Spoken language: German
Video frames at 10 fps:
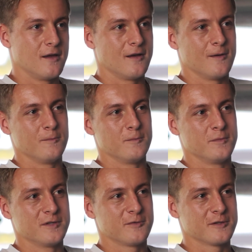Ähm,
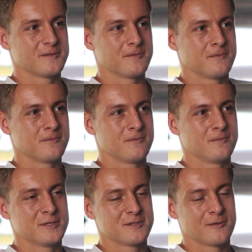bis, vor,
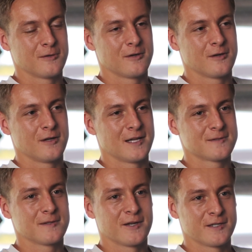bis vor
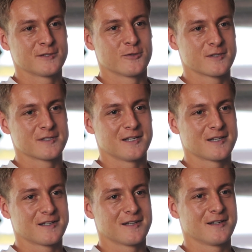letztem Jahr hatte ich das noch
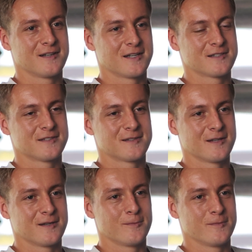gesagt. Äh, jetzt
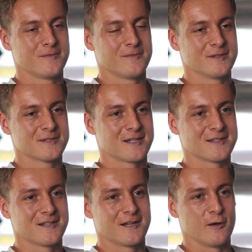ähm, ist es
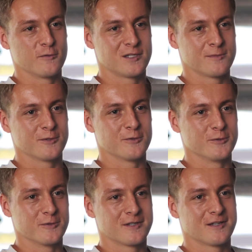ganz klar der Aufstieg mit
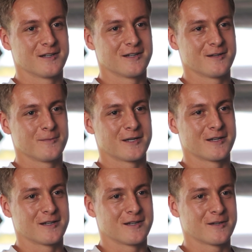Union äh,
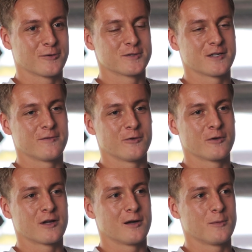mein größter
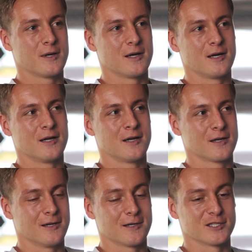Erfolg. Aber
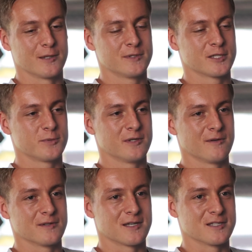klar, das Champions League-Spiel
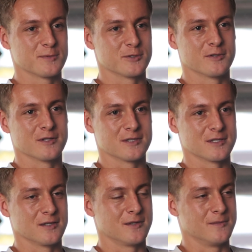war was ganz Besonderes.
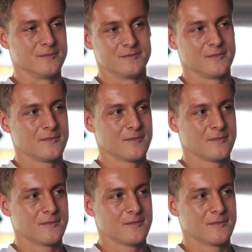Ähm,